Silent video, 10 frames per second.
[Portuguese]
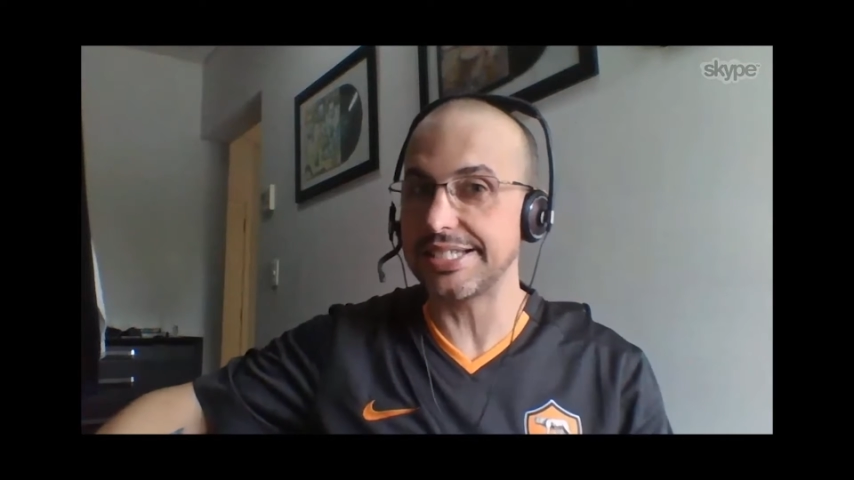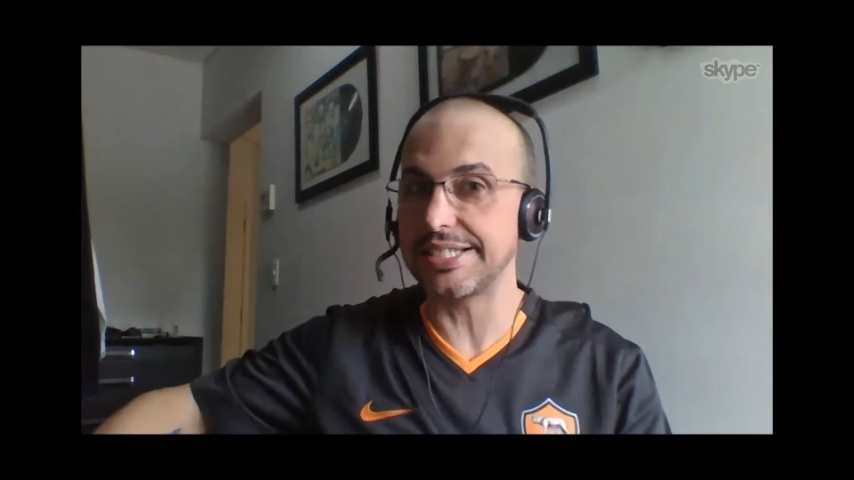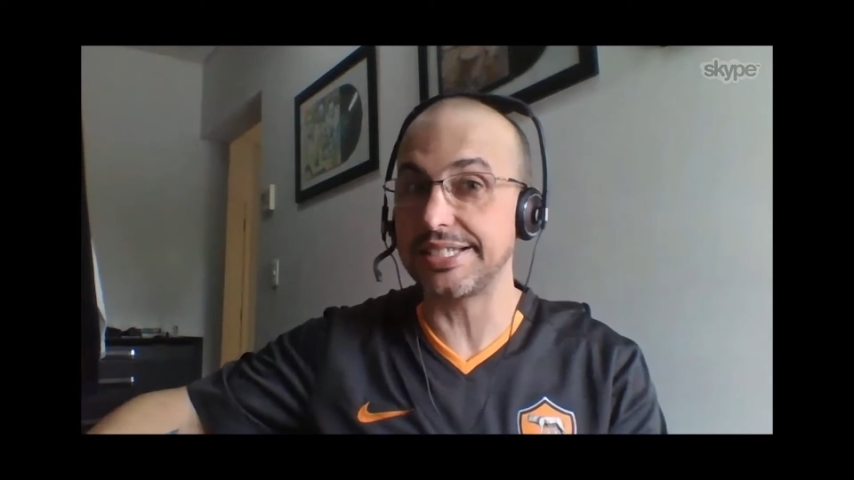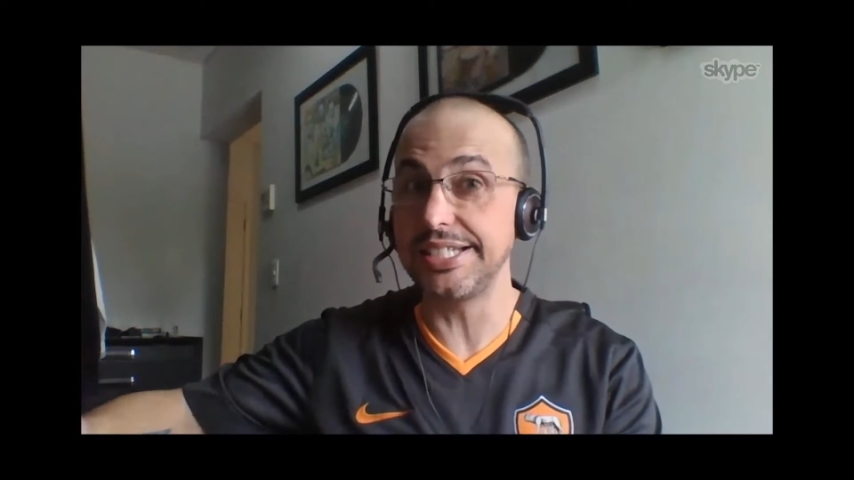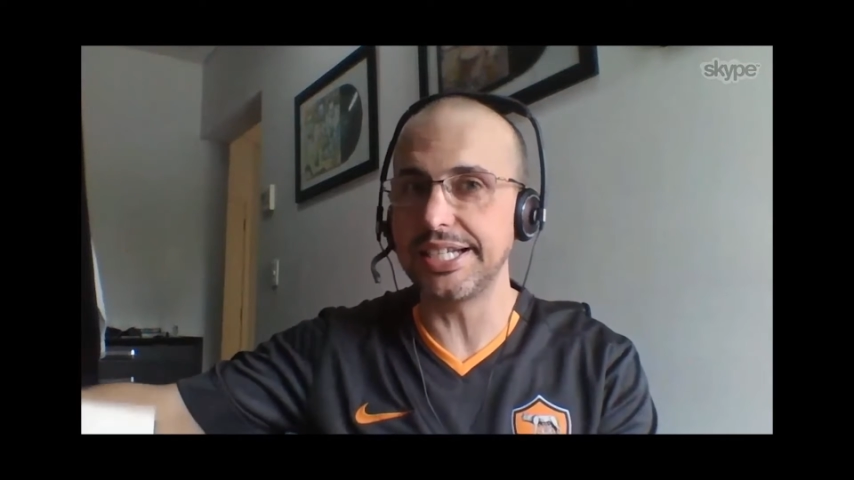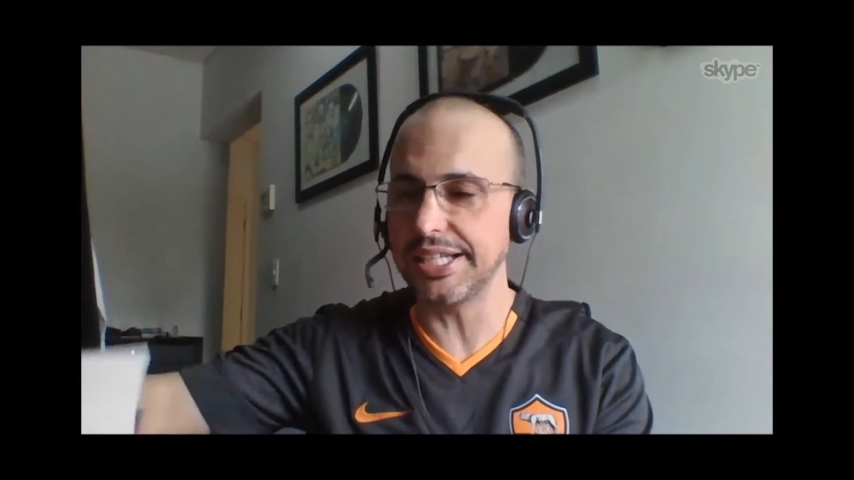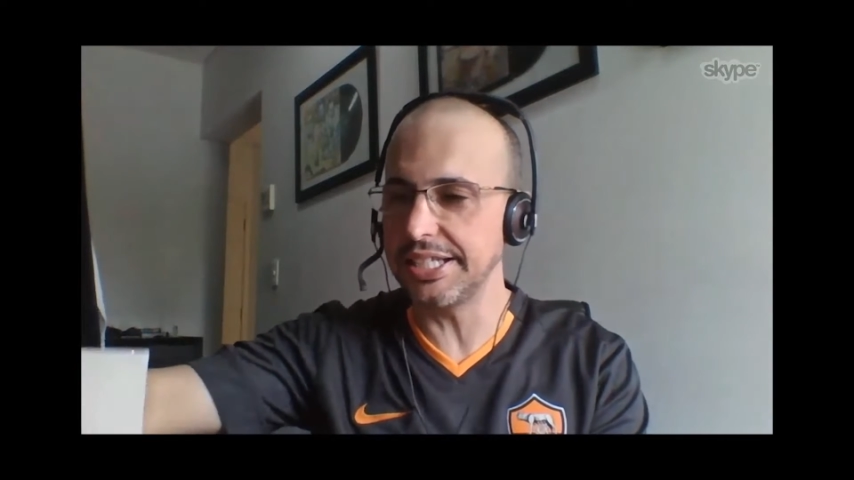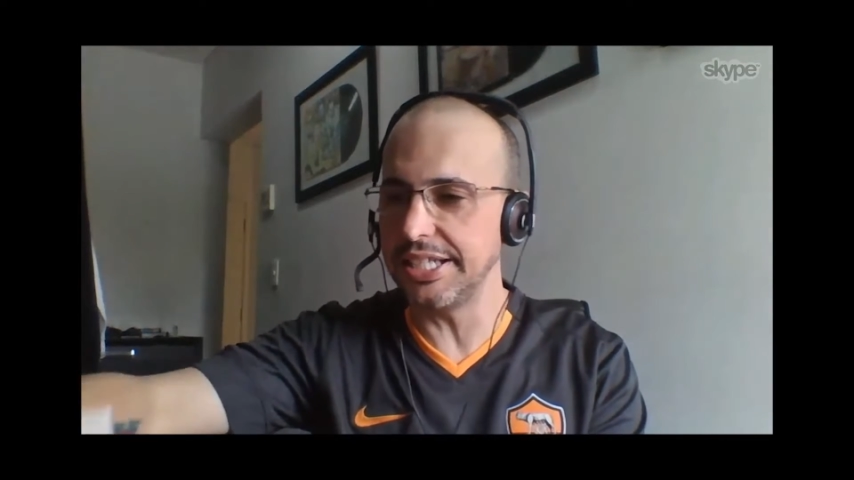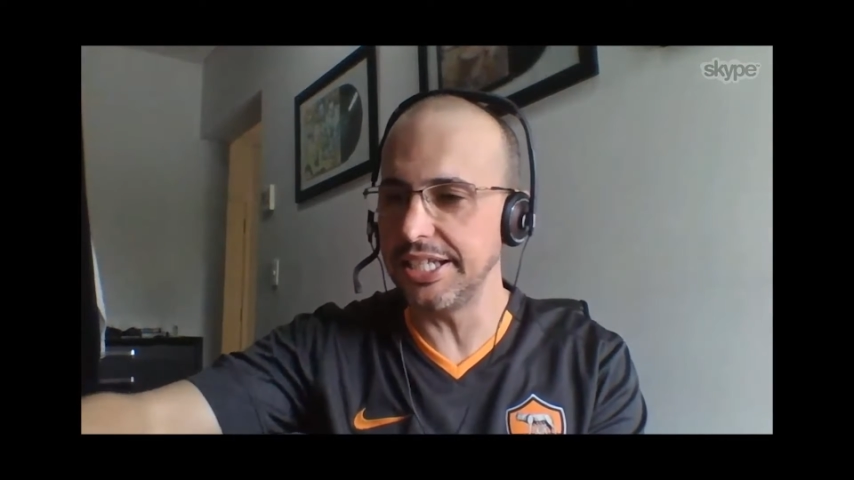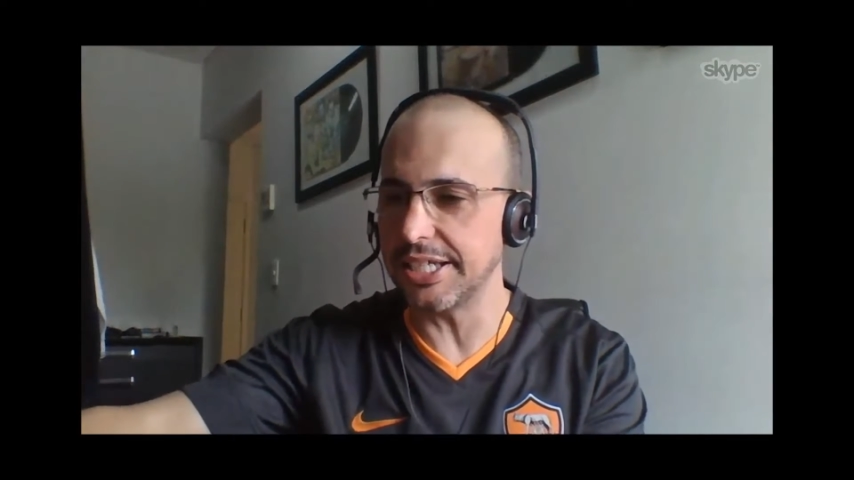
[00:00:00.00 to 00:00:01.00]

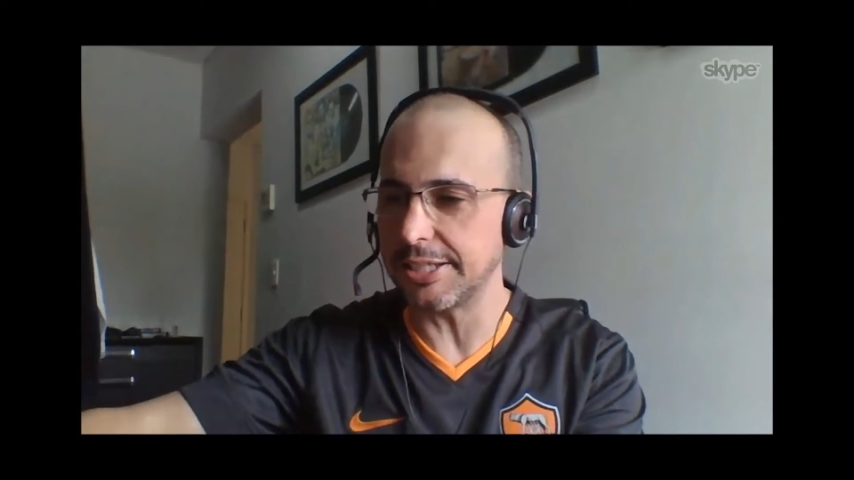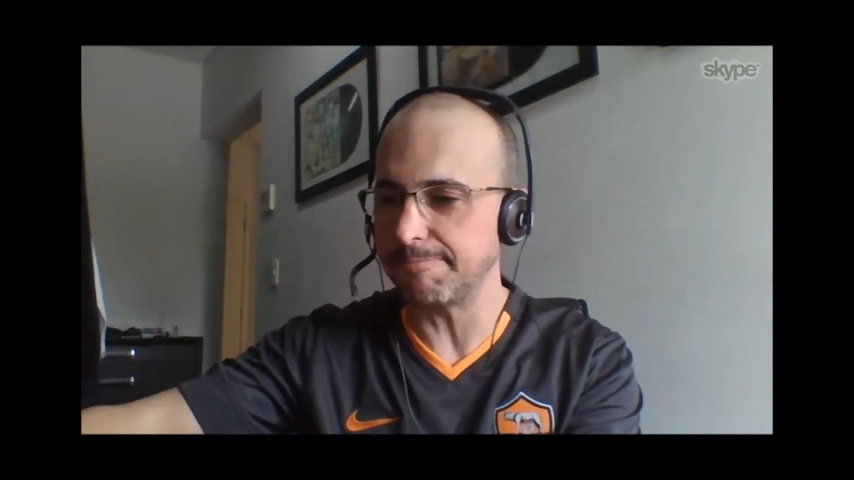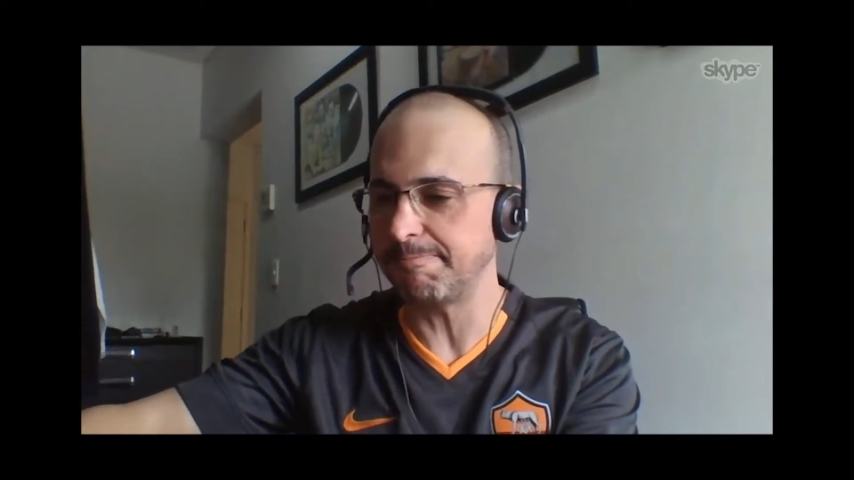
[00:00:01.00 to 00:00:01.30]
Cidadania.